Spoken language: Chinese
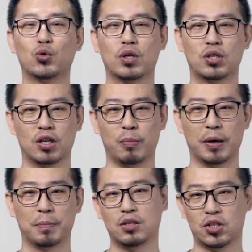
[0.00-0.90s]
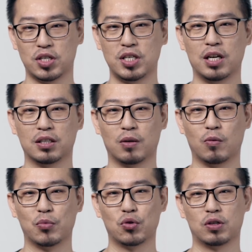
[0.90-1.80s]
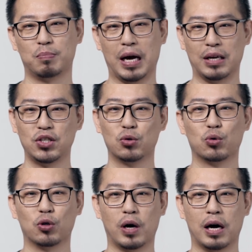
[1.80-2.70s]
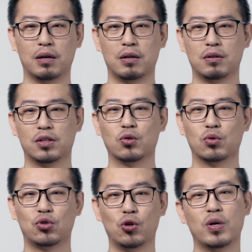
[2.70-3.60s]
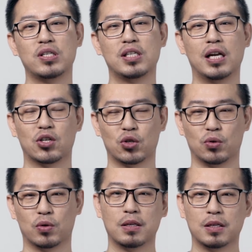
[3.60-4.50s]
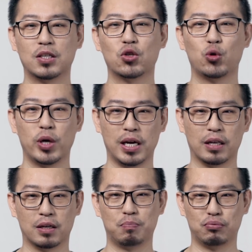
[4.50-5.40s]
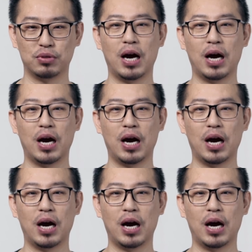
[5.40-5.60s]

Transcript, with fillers: 多的设备。实际上呢，我们就是把硬炉油啊当做交换机来使用。那这个缺点呢，不